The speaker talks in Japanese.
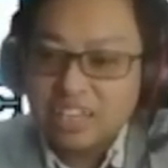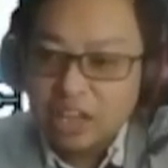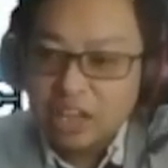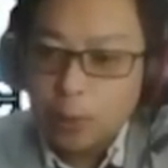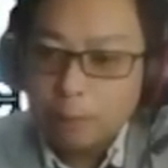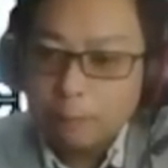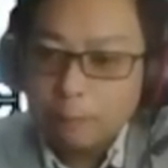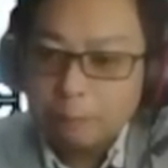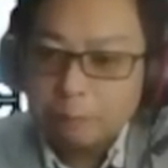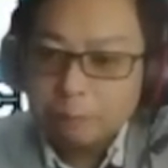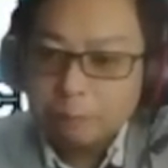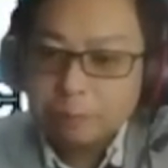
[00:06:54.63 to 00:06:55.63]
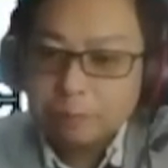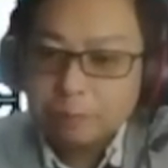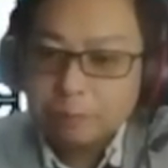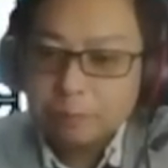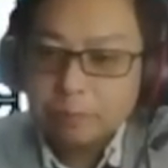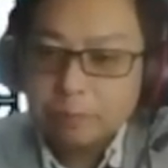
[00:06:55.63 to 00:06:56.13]
ACL ね、
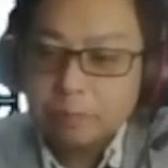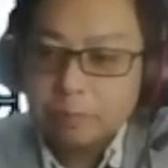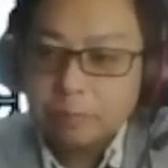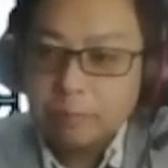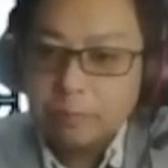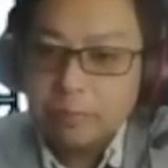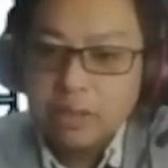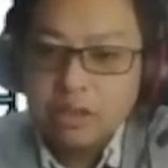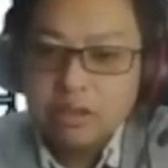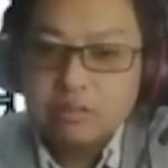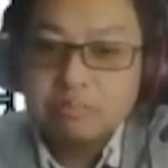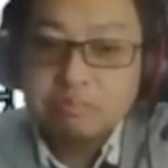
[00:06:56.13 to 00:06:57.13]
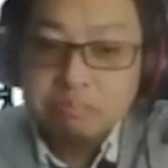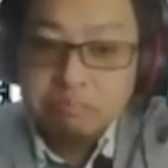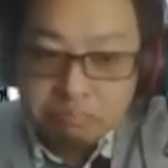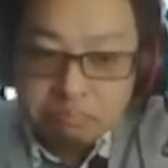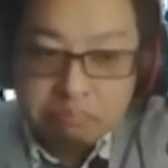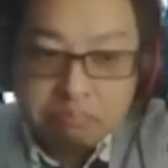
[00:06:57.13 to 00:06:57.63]
FC というくくりながら
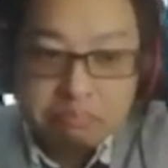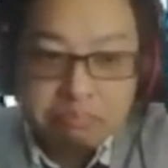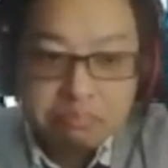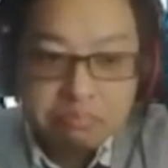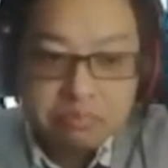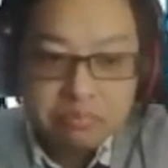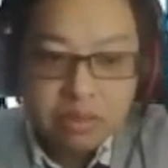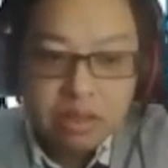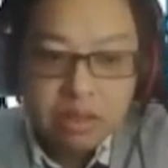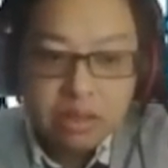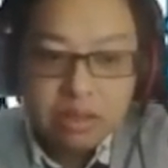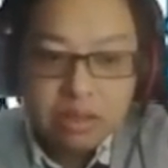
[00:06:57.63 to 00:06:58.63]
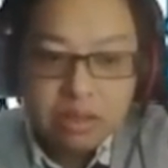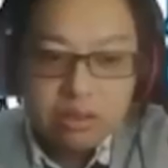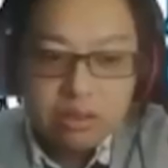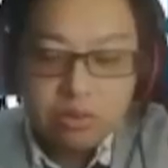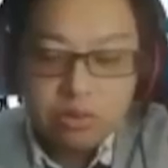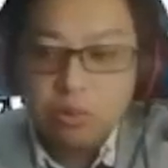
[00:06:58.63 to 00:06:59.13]
チャンピオン出すことは大事ですよ、これは。
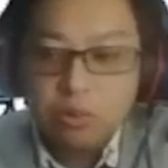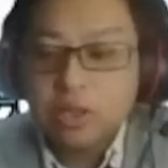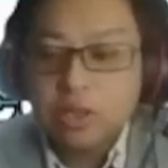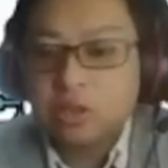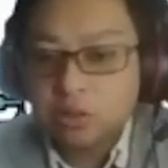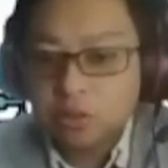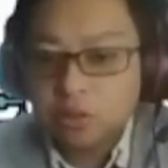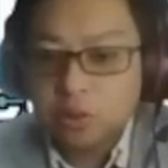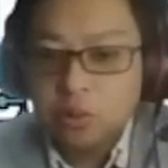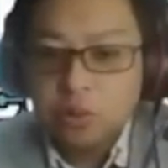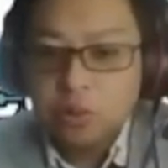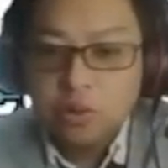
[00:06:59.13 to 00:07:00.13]
そうなんですよ。